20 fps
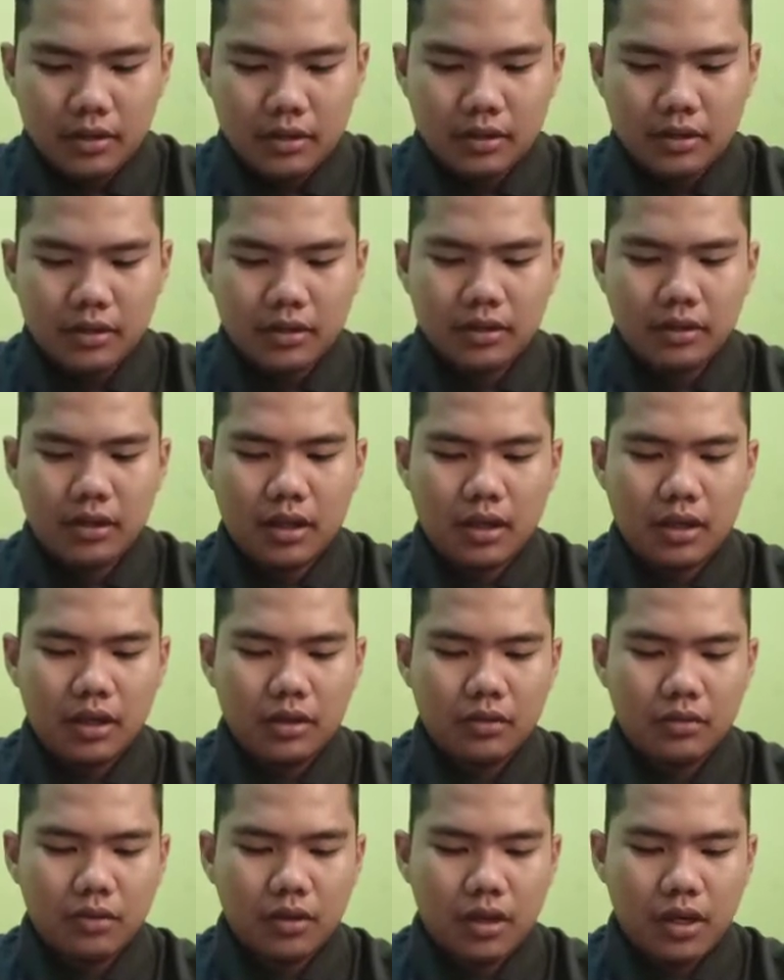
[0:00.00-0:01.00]

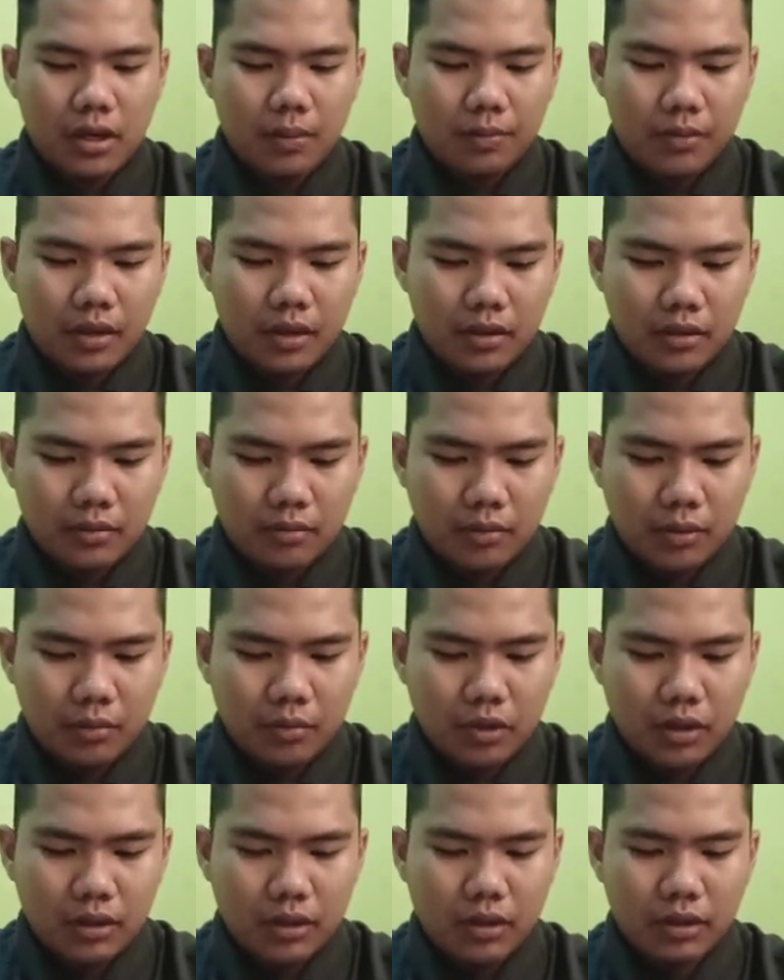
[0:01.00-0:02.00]
Sakat eh, juga dapat
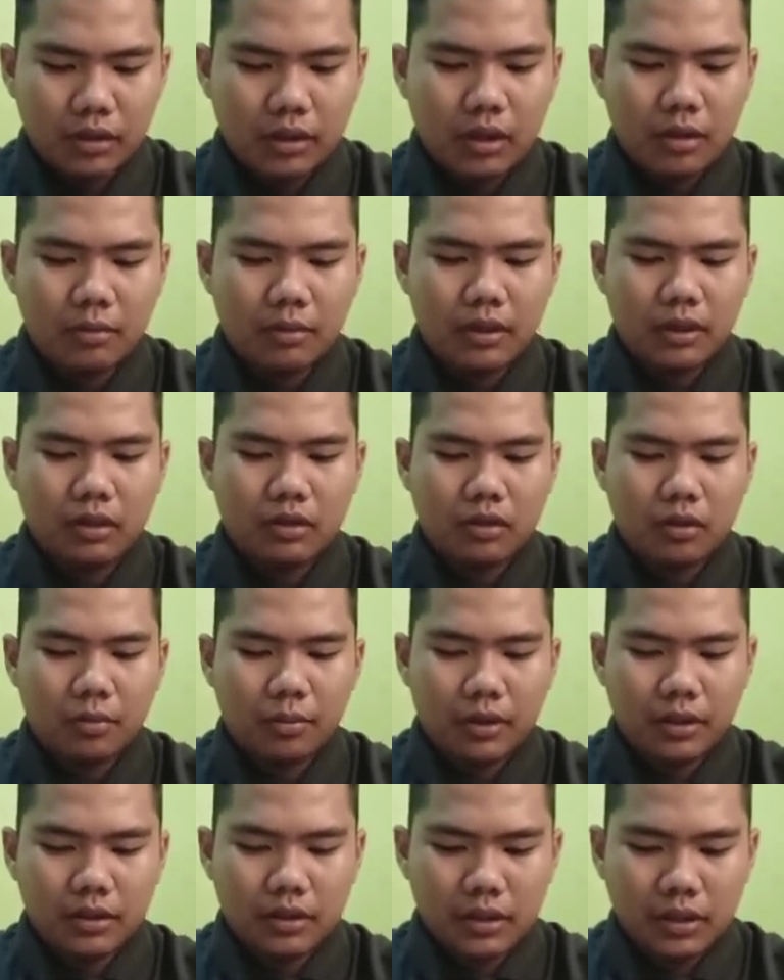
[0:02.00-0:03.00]
membuat kita
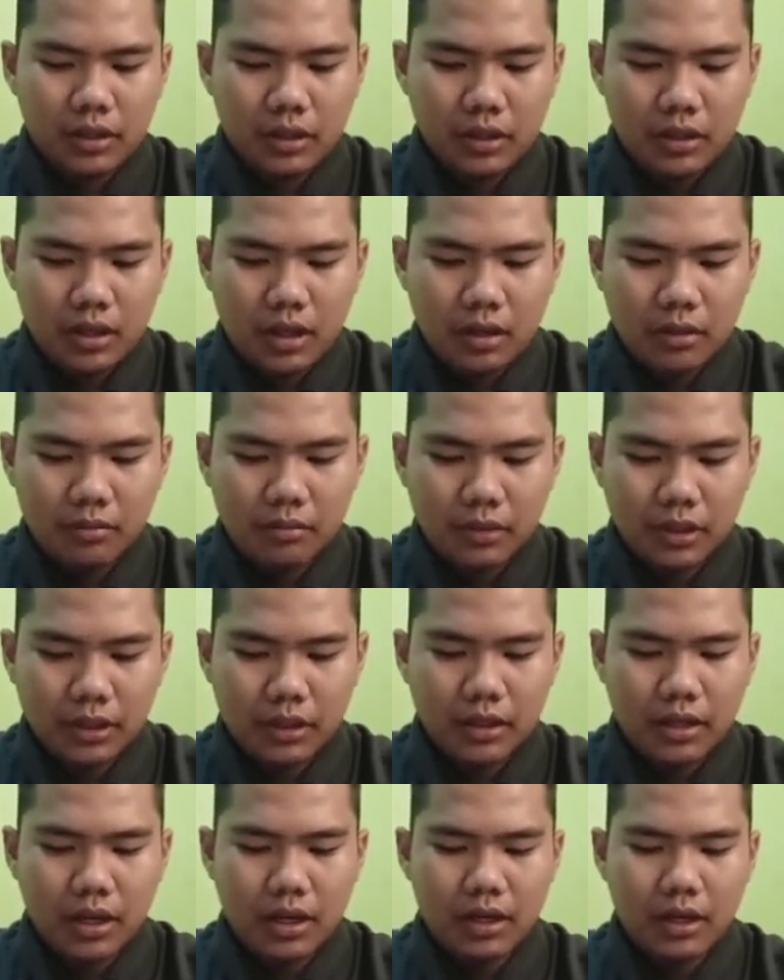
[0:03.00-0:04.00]
mengintrospeksi dan
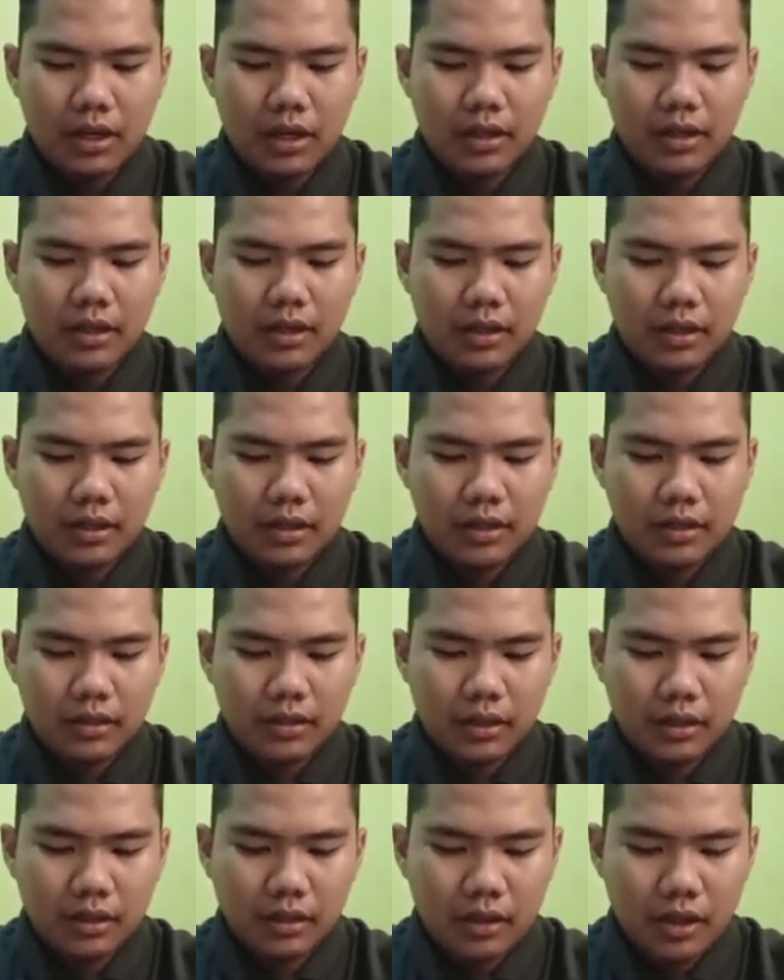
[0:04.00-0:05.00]
mengendalikan diri
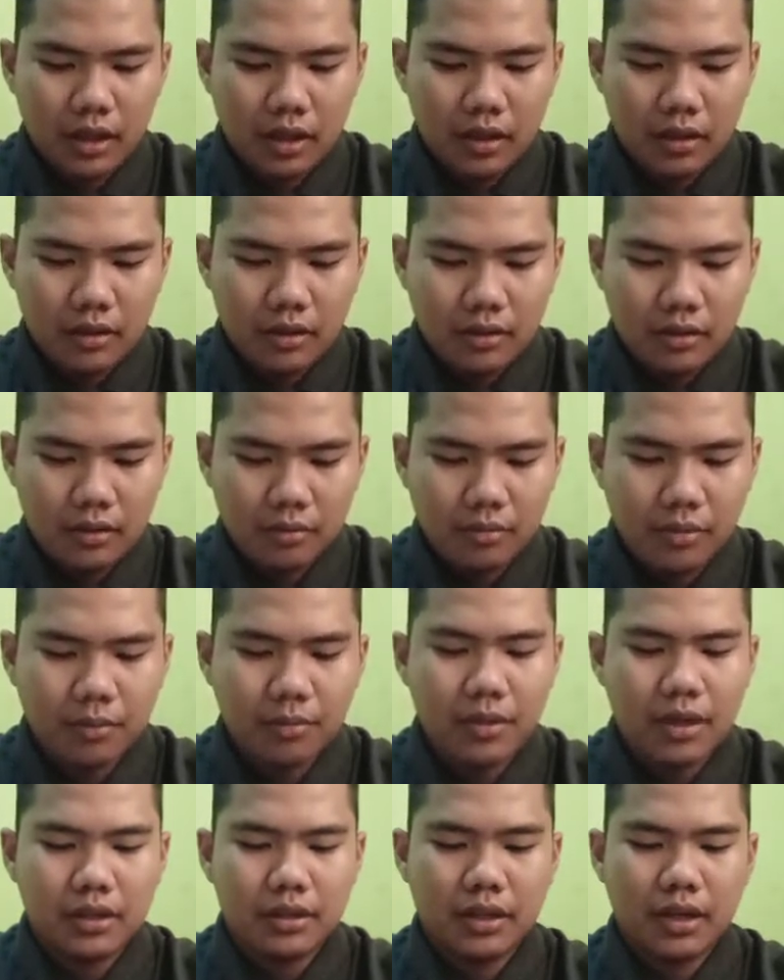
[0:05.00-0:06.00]
serta
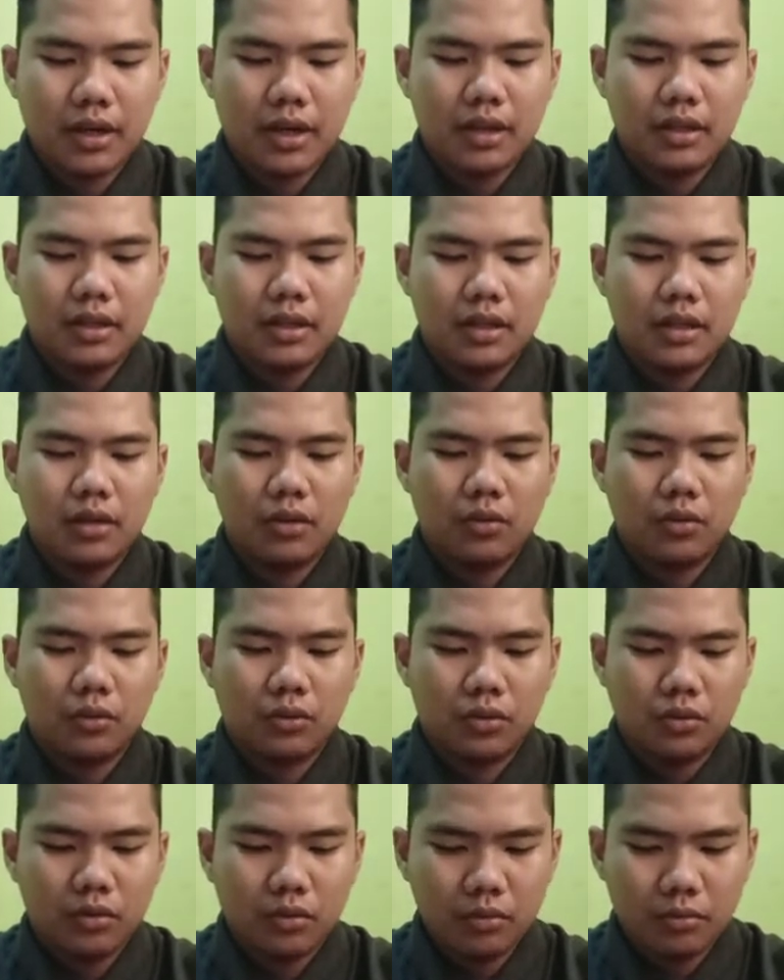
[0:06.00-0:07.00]
membiasakan diri
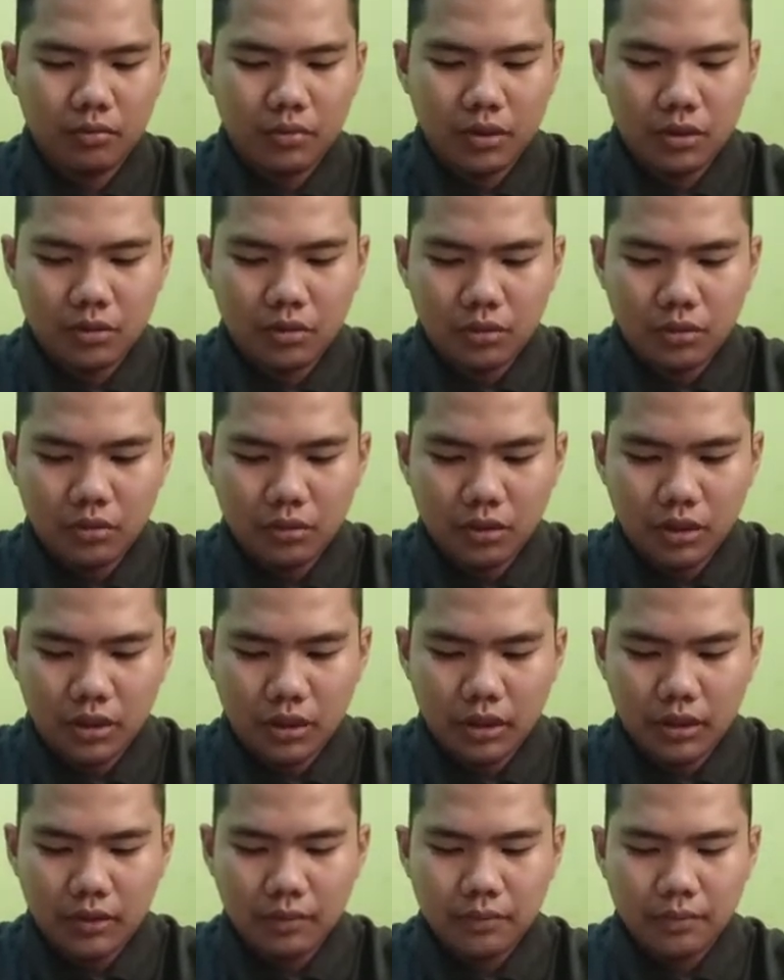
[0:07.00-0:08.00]
untuk
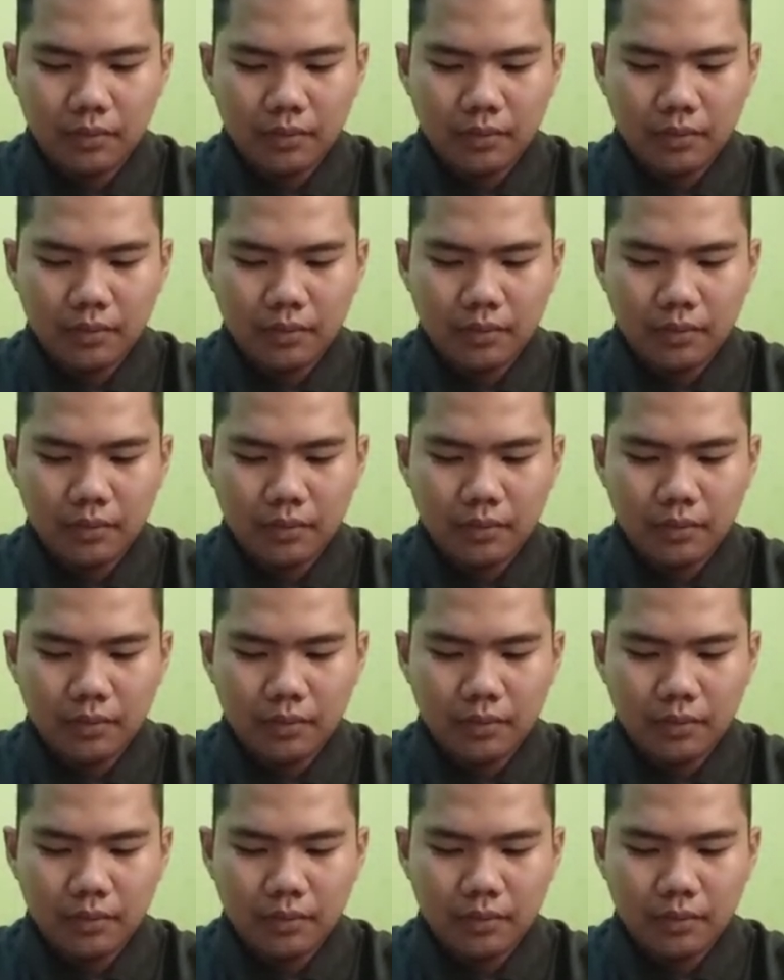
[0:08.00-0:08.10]
menyukuri